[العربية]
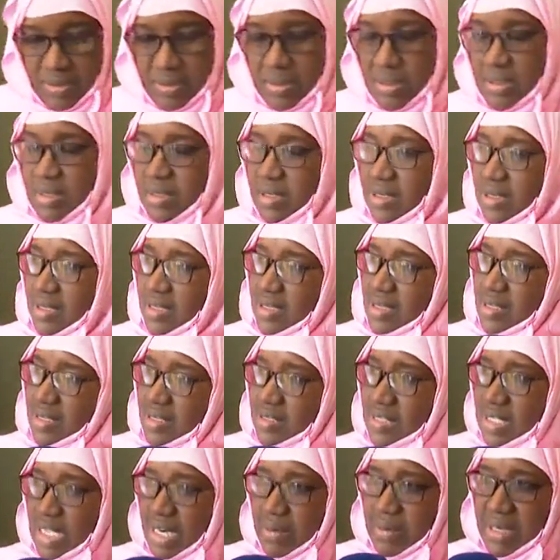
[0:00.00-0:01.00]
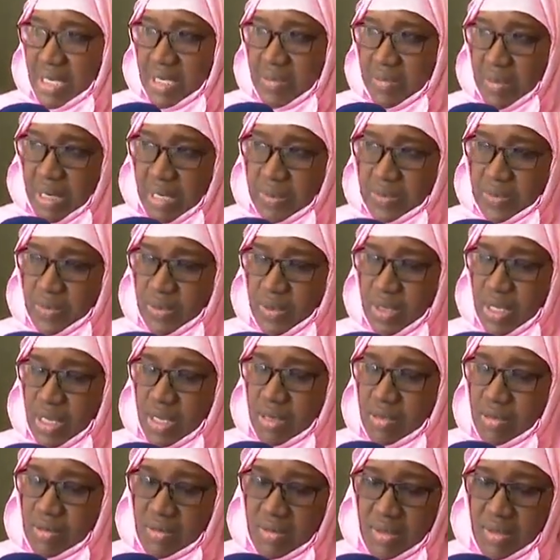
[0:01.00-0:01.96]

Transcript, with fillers: أه، السلام عليكم ورحمه الله